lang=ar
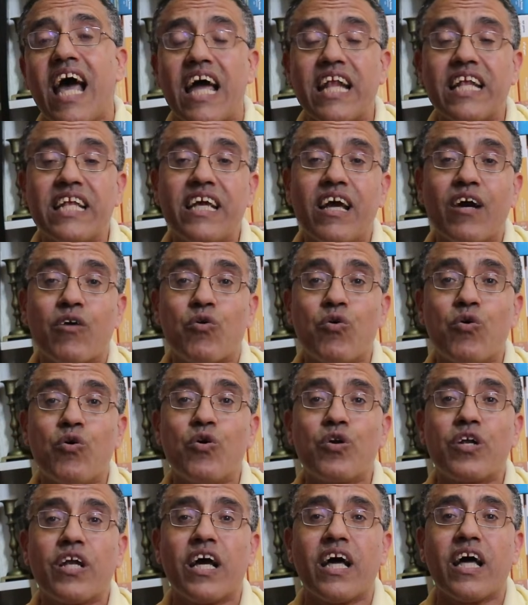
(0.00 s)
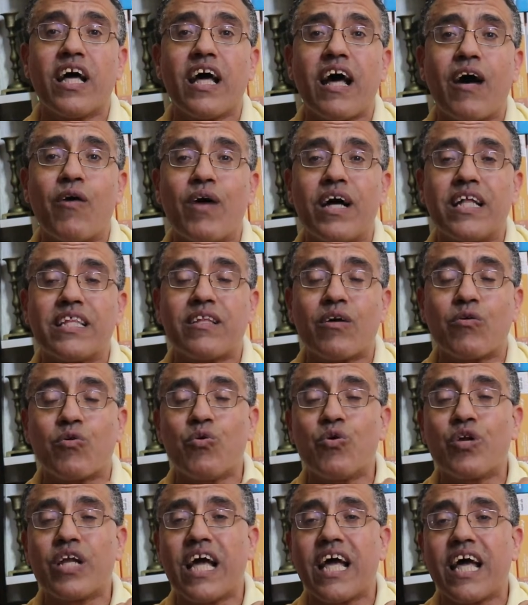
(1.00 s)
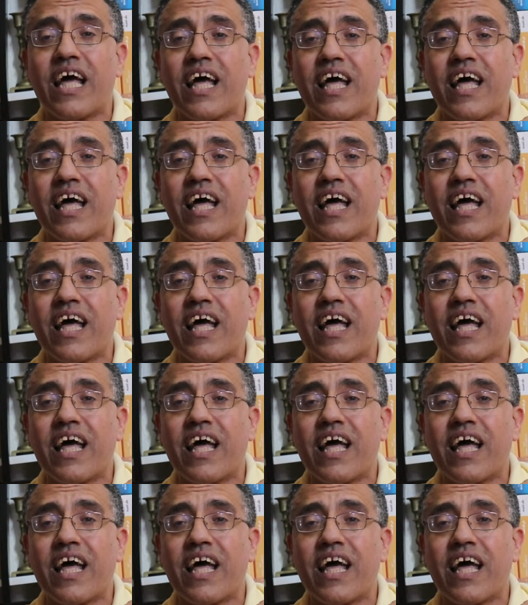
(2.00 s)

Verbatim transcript: أن يكون أو أن تكون